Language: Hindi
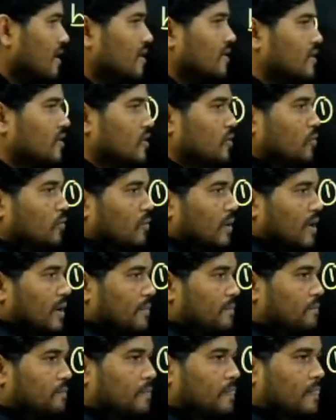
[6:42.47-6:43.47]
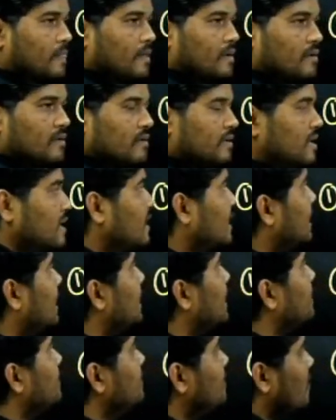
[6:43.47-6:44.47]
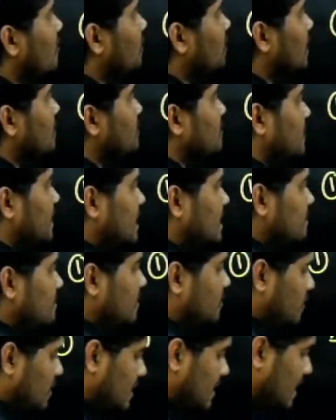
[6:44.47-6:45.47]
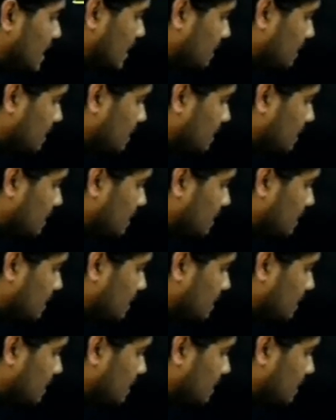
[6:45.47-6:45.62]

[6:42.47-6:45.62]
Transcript: Q है ठीक है और अभी मैंने मेमोरी के लिए